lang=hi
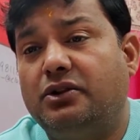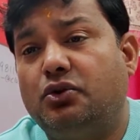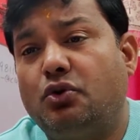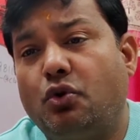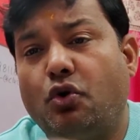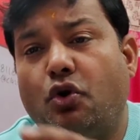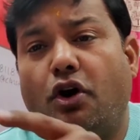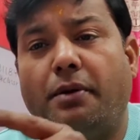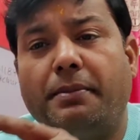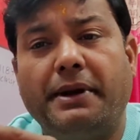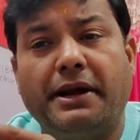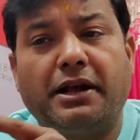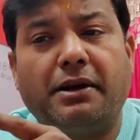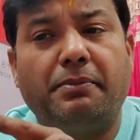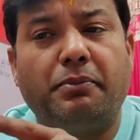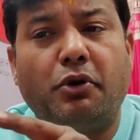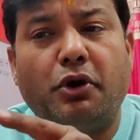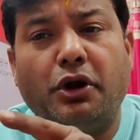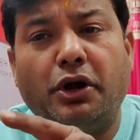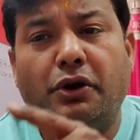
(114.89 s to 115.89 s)
तो कॉमेंट का
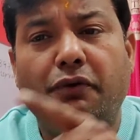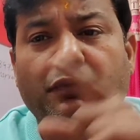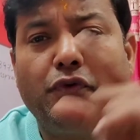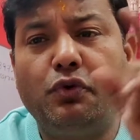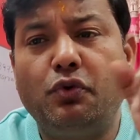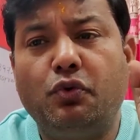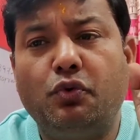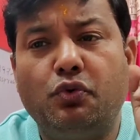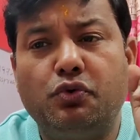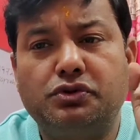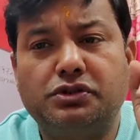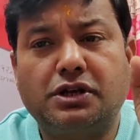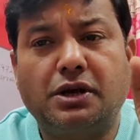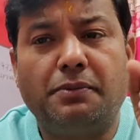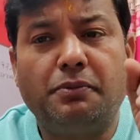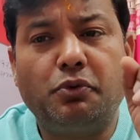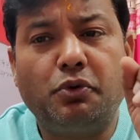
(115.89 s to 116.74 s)
पॉइंट ऑफ व्यू उसका